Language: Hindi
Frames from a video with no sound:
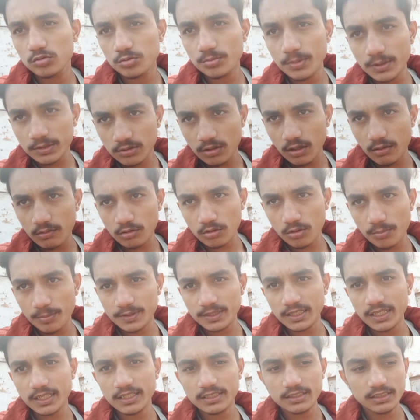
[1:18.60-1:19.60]
सुबह तो आप लोगों को
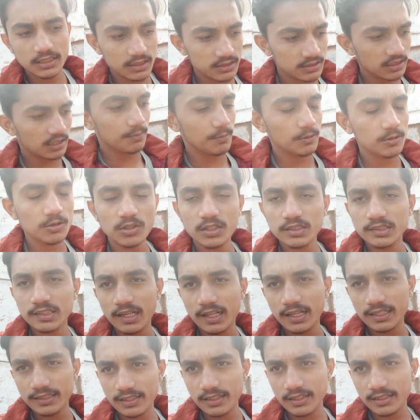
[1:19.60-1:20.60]
पता है कि तीन चार बंदों ने
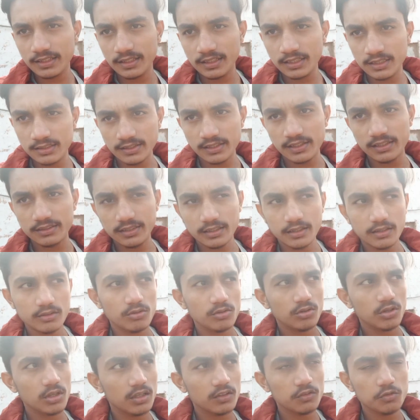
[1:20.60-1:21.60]
चलाया था लेकिन नहीं चला था
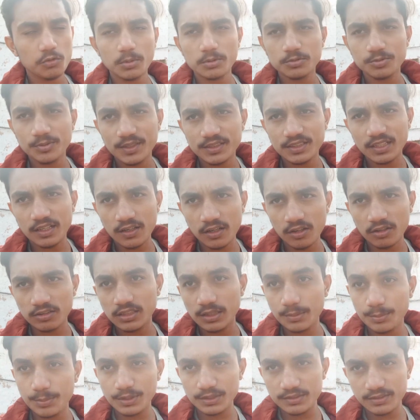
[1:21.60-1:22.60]
क्योंकि सुबह सुबह ठंडा होता
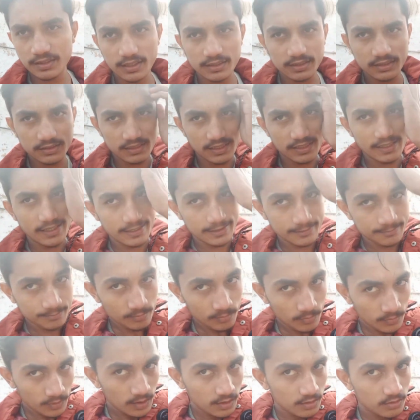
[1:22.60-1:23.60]
है अभी सारा दिन चला है
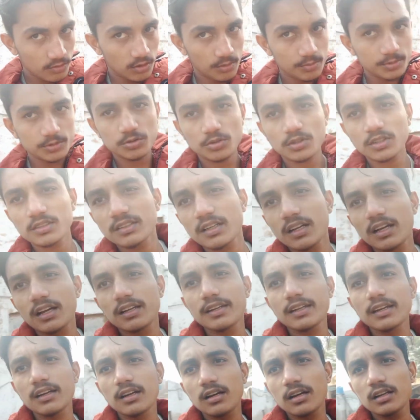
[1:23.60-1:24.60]
तो अभी थोड़ा सा
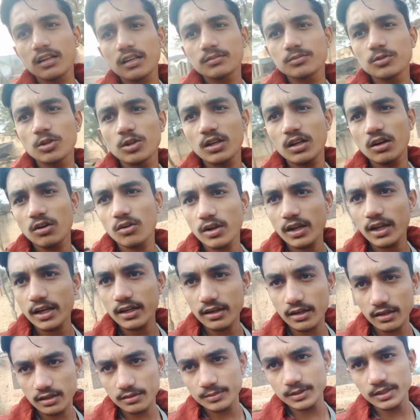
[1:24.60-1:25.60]
ना अलहमदिल्ला हो गया
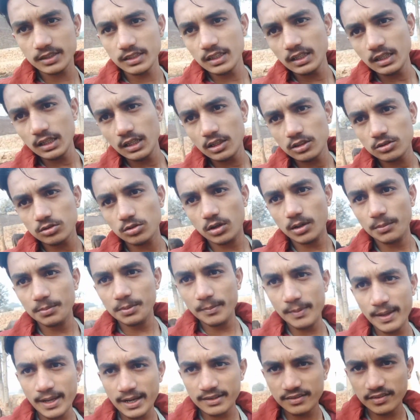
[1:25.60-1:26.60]
गर्म तो
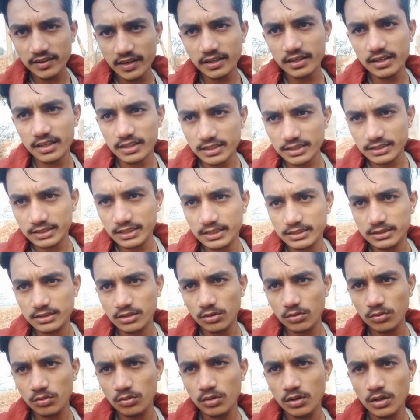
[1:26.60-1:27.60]
अभी मैं ट्राई करके देखता
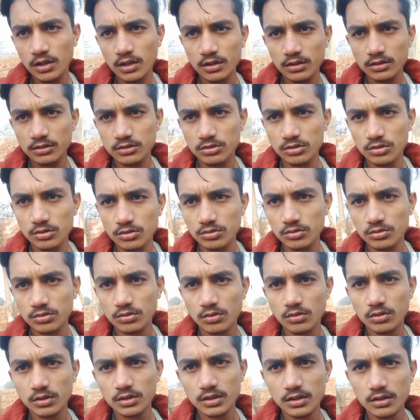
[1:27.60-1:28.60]
हूँ तो
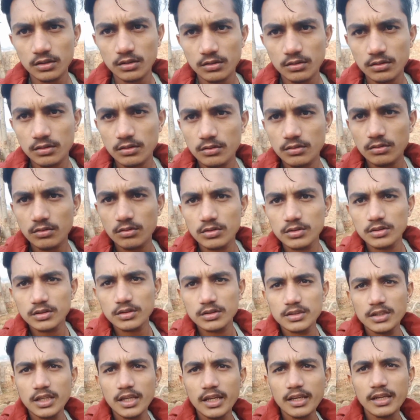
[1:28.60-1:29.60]

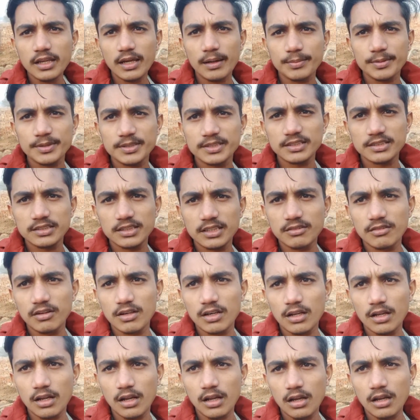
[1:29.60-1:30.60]
ये क्या पीछे ये
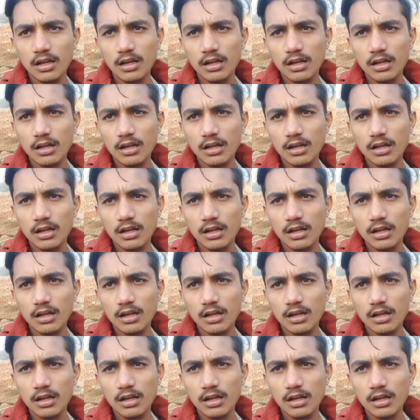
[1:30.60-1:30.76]
बड़ा है